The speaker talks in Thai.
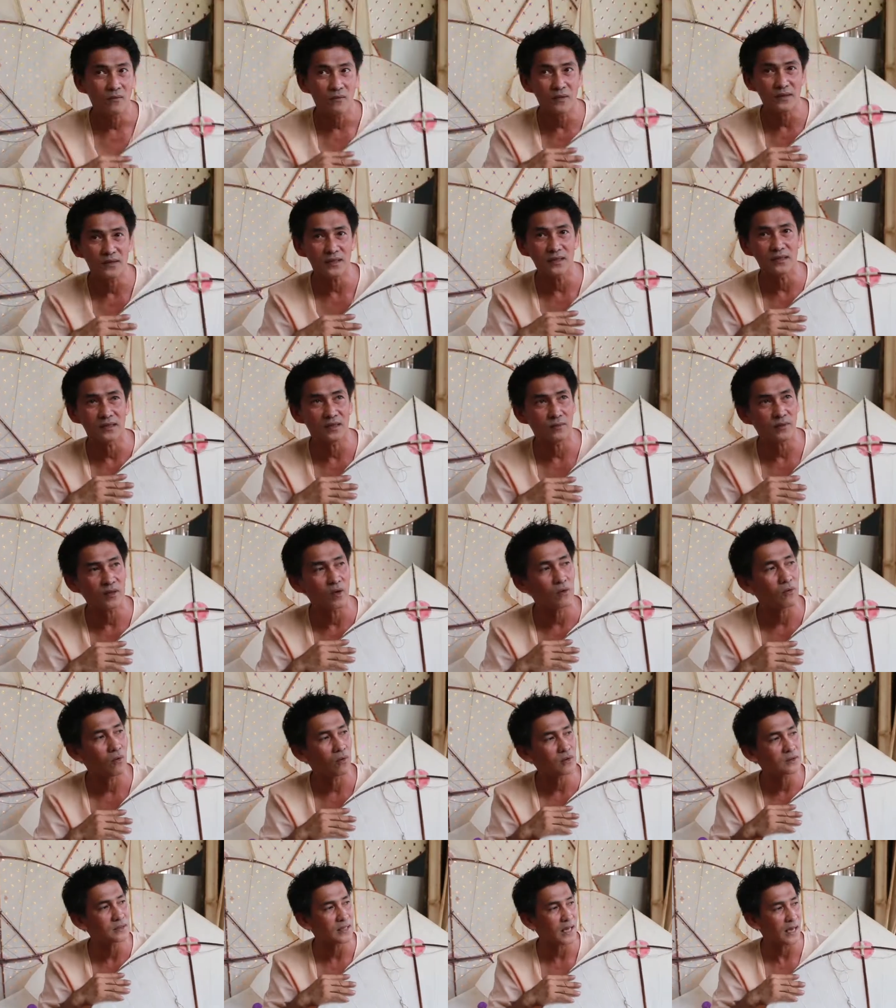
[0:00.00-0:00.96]
วิถีชีวิตของ
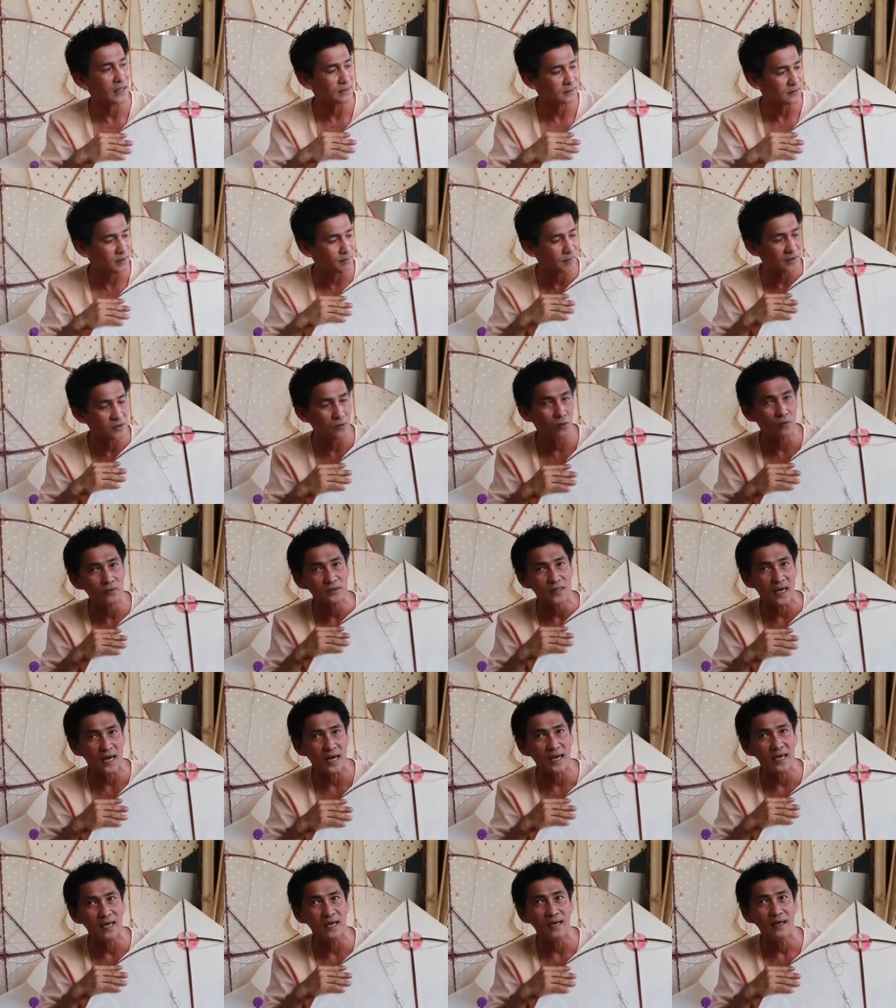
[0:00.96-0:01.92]
คนไทยซึ่งประยุกต์
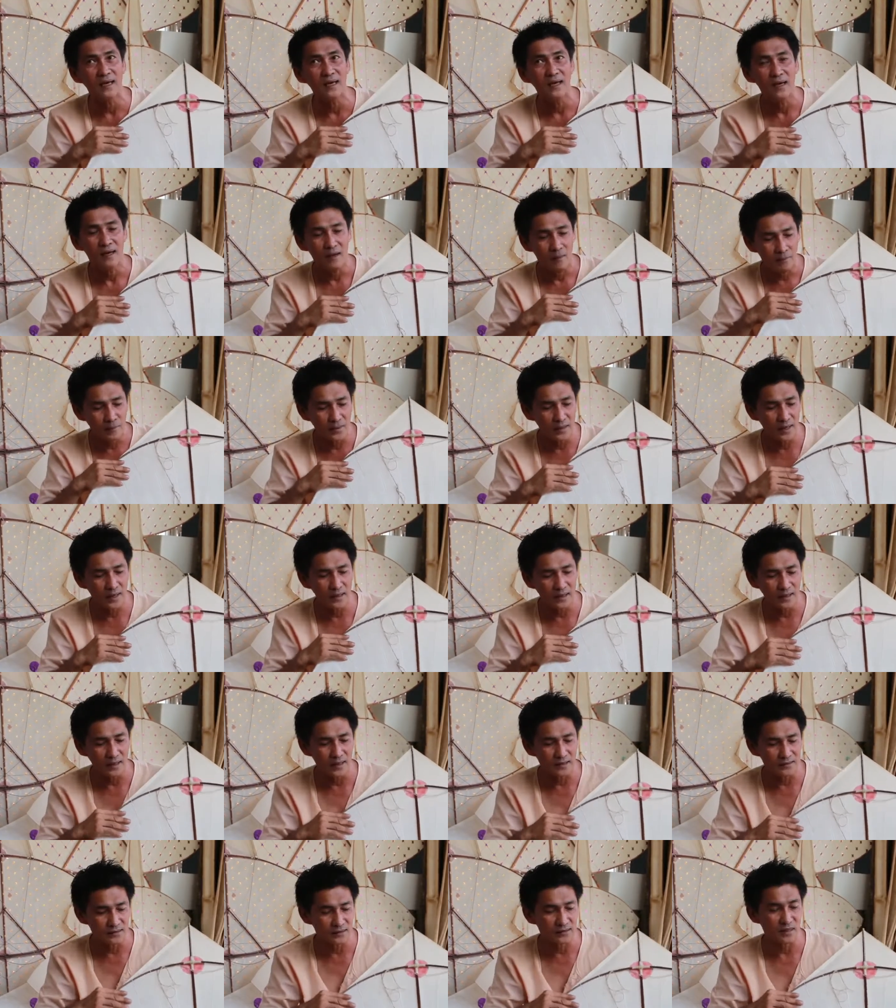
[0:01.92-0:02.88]
ใช้เพื่อให้
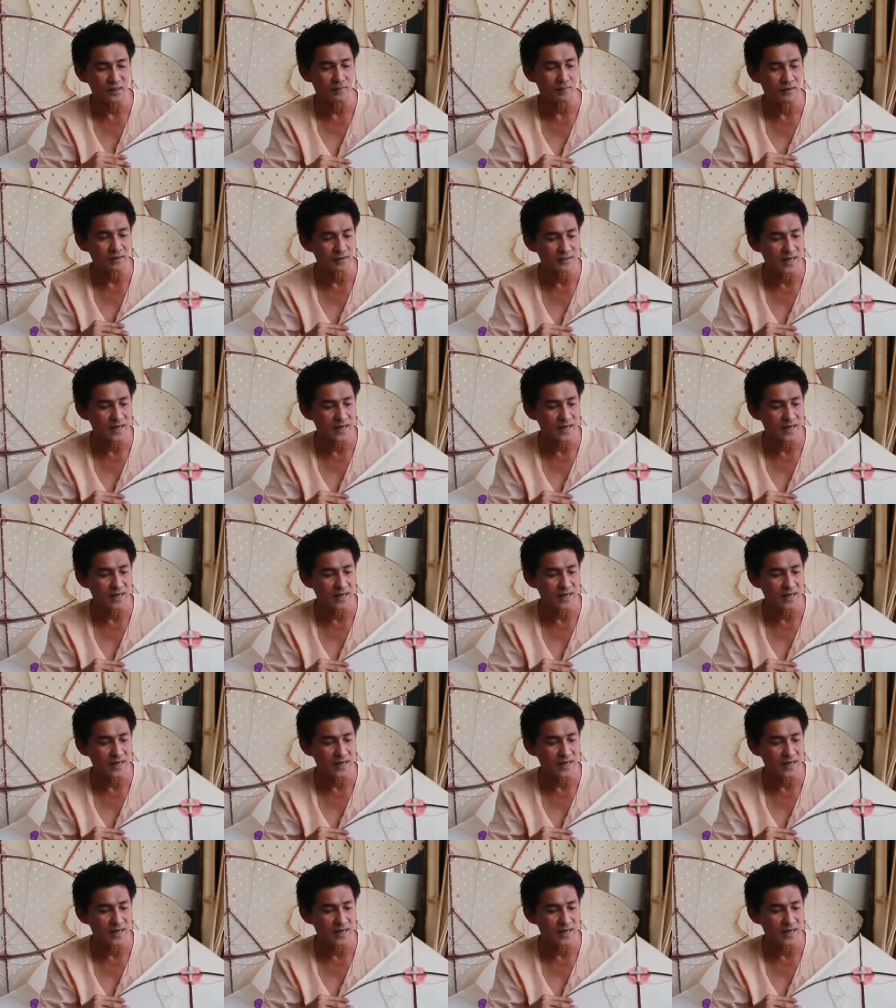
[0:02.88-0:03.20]
เกิดสติปั